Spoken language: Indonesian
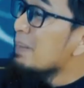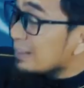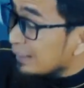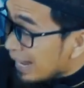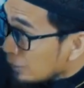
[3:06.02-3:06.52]
kami
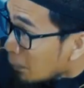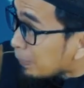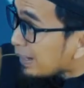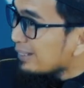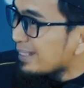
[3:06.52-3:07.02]

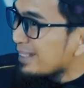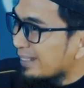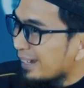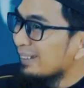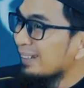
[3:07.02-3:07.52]
selalu
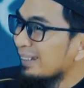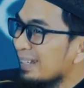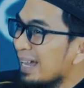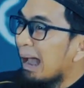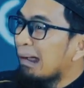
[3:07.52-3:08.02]
perhatikan,
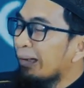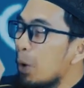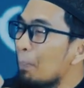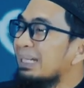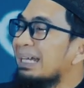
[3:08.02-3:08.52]

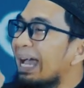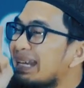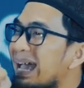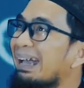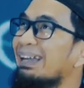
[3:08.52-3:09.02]
engkau
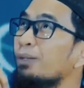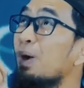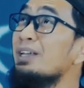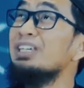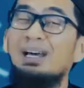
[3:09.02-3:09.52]
menengadahkan
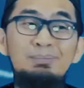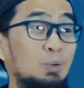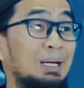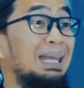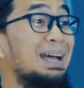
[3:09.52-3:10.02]

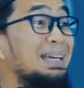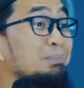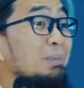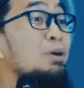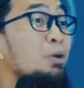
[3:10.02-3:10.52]
wajahmu ke
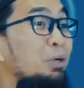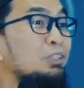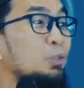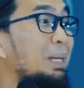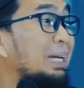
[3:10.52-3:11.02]
langit
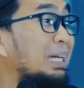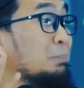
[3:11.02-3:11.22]
memohon supaya